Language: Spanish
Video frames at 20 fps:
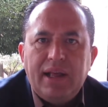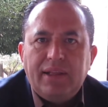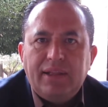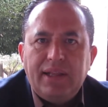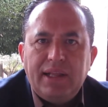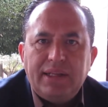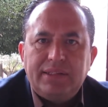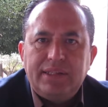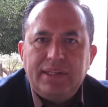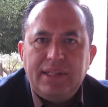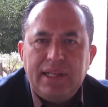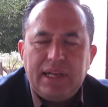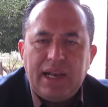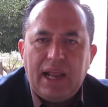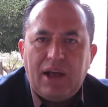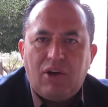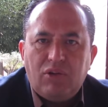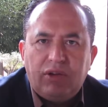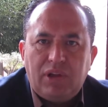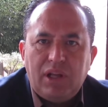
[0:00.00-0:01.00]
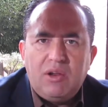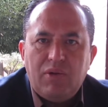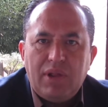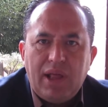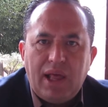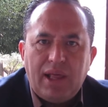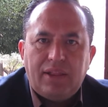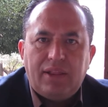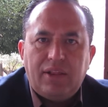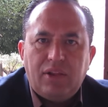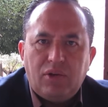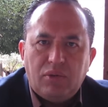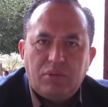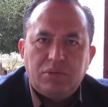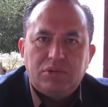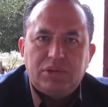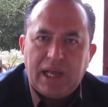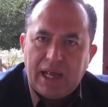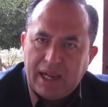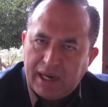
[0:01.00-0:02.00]
decidir la continuidad o
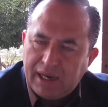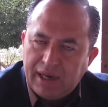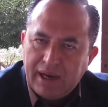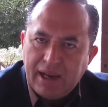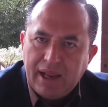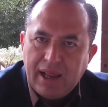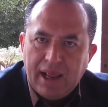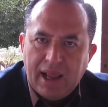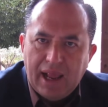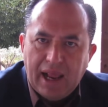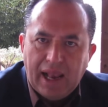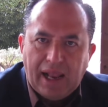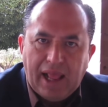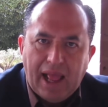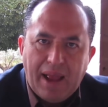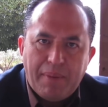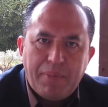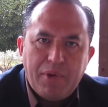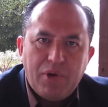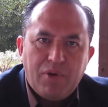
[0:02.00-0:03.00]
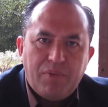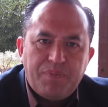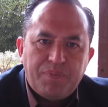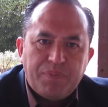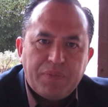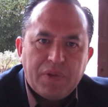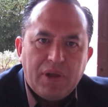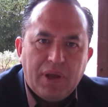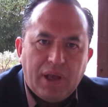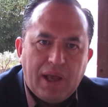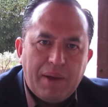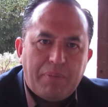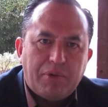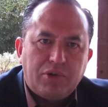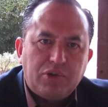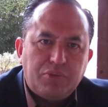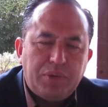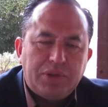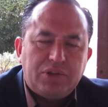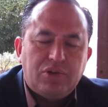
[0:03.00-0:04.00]
buscar el cambio, que por
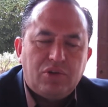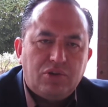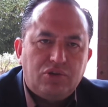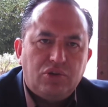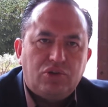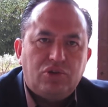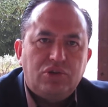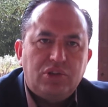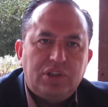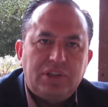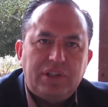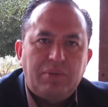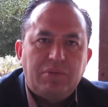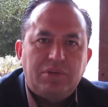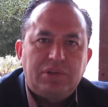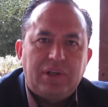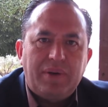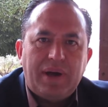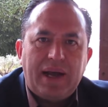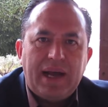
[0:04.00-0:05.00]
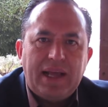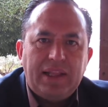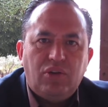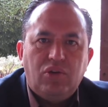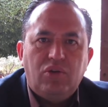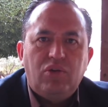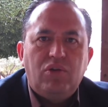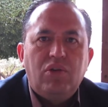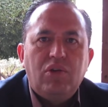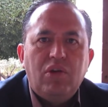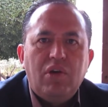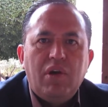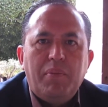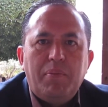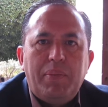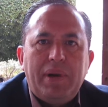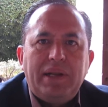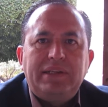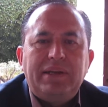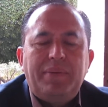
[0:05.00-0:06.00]
supuesto nosotros estamos trabajando
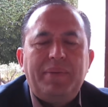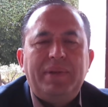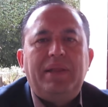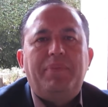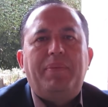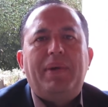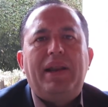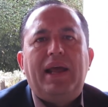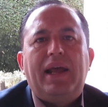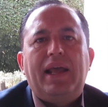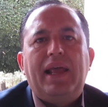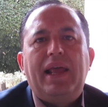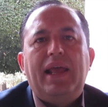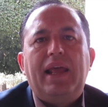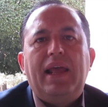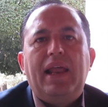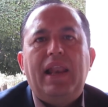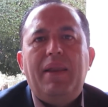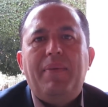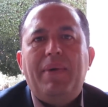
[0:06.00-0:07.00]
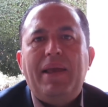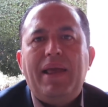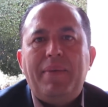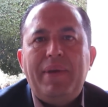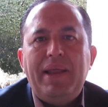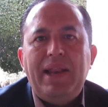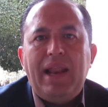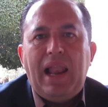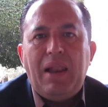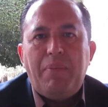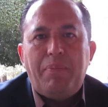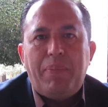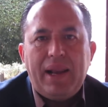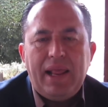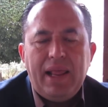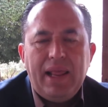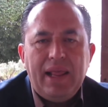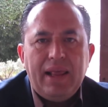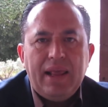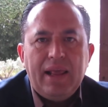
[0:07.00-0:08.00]
precisamente para que le vaya bien al
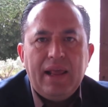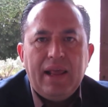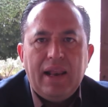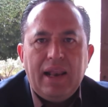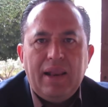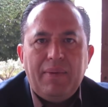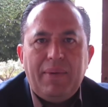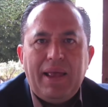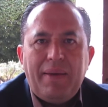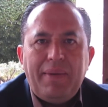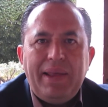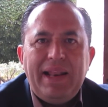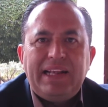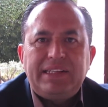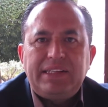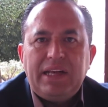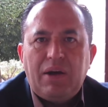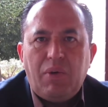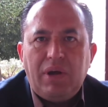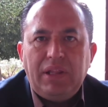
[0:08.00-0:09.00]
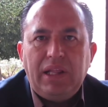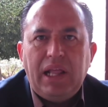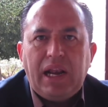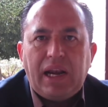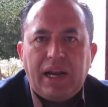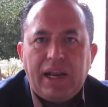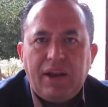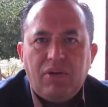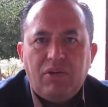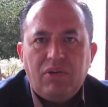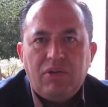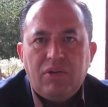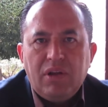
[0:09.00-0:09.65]
PRI, le vaya bien a San Juan del Río,